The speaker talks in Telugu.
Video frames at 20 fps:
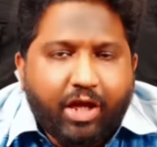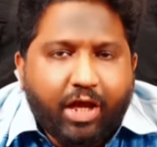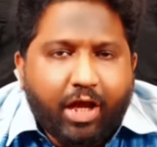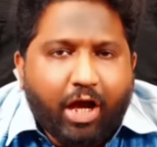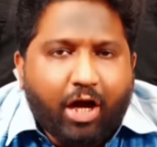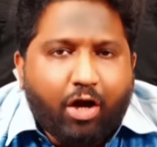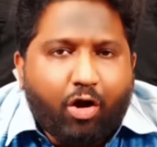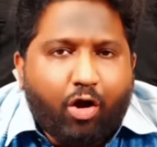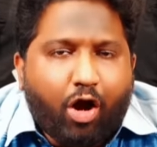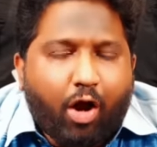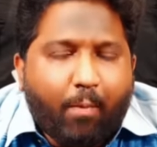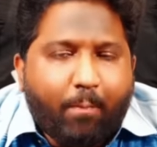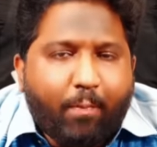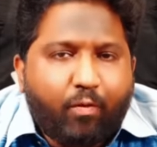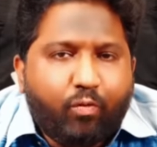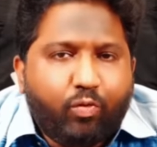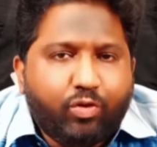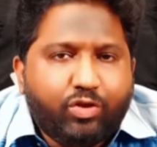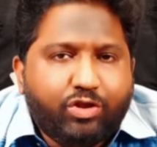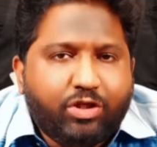ఏ కాపు
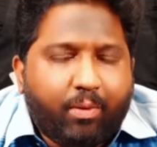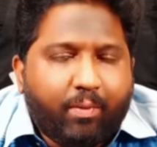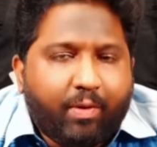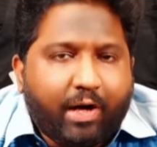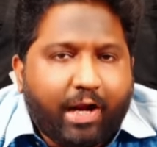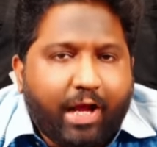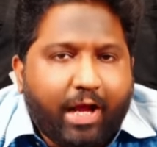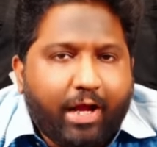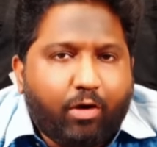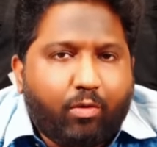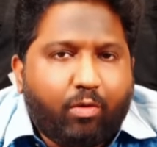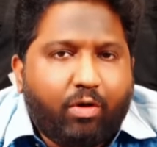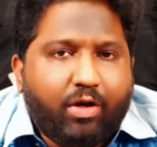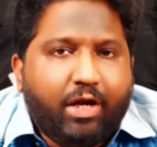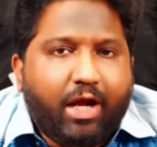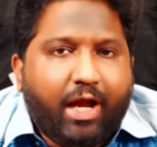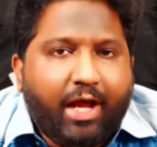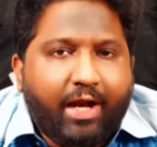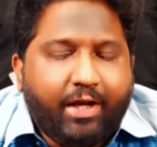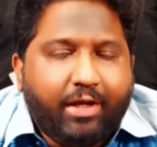ఉద్యమ నాయకుడు
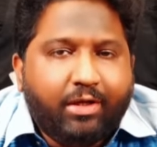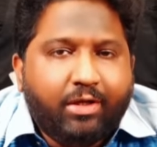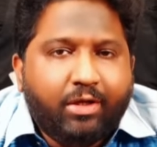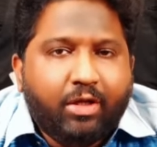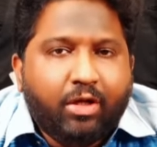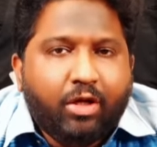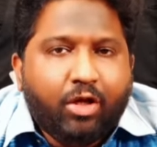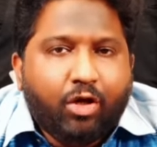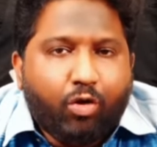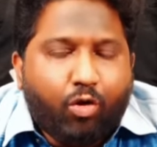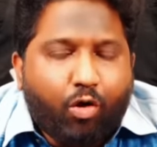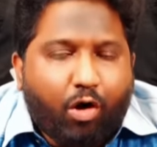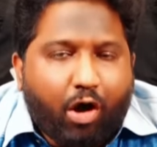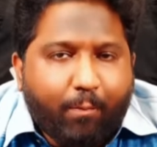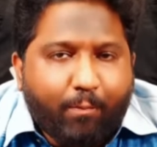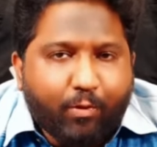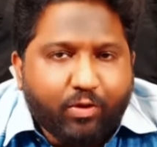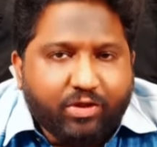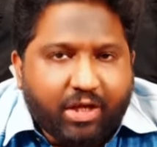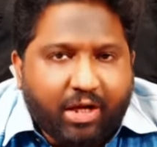కానీ
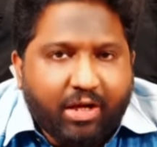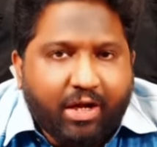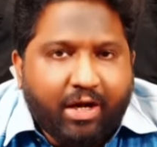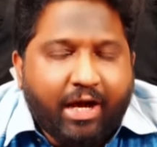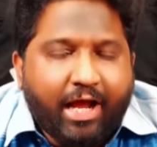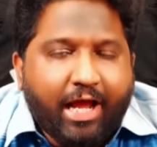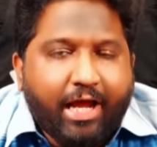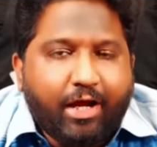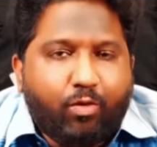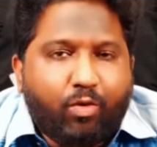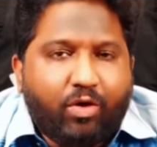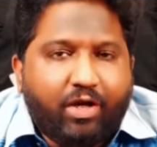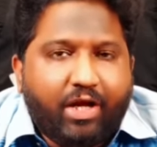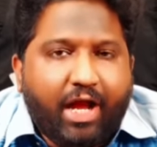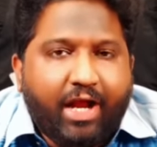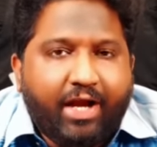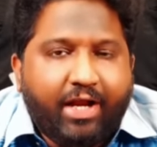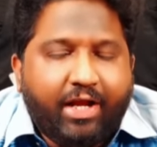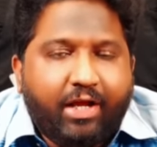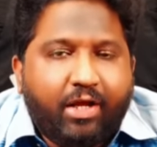కాపు సంఘ నాయకుడు
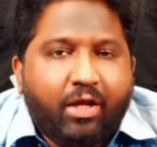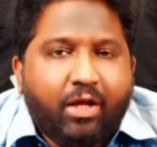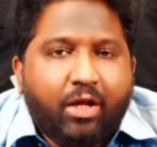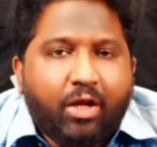కానీ